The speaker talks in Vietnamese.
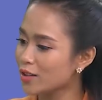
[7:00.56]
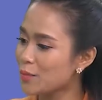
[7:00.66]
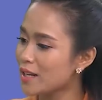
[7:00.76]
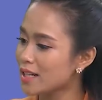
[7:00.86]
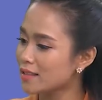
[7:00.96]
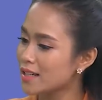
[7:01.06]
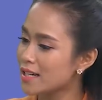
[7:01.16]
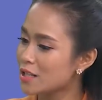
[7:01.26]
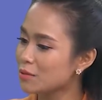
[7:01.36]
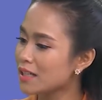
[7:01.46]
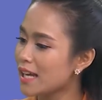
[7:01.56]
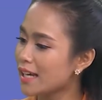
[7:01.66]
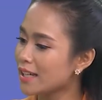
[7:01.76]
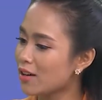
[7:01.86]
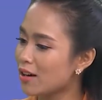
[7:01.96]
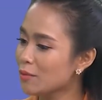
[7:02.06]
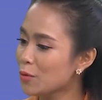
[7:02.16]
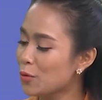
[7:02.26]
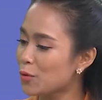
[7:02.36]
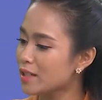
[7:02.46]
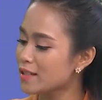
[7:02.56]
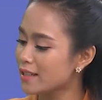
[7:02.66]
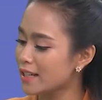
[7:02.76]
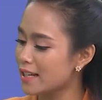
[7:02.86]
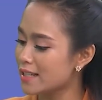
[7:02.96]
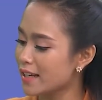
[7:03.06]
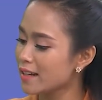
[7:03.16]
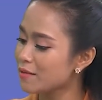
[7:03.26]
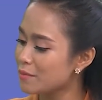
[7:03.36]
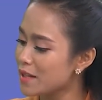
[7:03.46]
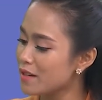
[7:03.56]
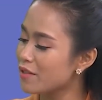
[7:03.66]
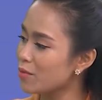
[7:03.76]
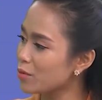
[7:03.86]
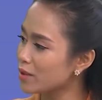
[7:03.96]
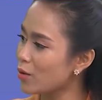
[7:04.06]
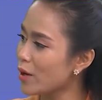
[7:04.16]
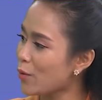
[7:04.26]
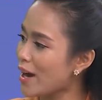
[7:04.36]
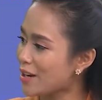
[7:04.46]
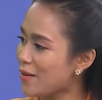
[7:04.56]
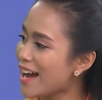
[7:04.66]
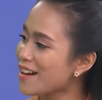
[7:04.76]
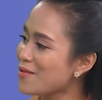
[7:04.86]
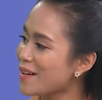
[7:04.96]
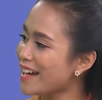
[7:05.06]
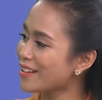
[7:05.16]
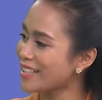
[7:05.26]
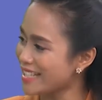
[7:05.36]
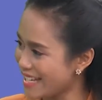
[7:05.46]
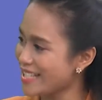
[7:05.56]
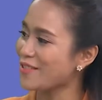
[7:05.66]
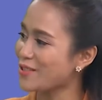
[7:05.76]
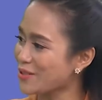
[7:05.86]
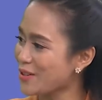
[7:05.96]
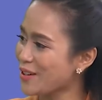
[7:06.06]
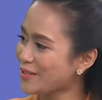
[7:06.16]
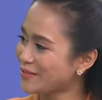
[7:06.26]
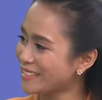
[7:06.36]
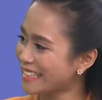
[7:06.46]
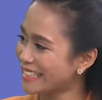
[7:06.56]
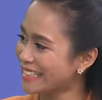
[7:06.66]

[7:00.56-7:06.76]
thì không biết là trong tương lai anh có ấp ủ cái dự định là sẽ kết hợp bia với một cái loại quả nào khác không ạ anh có thể chia sẻ với chúng tôi không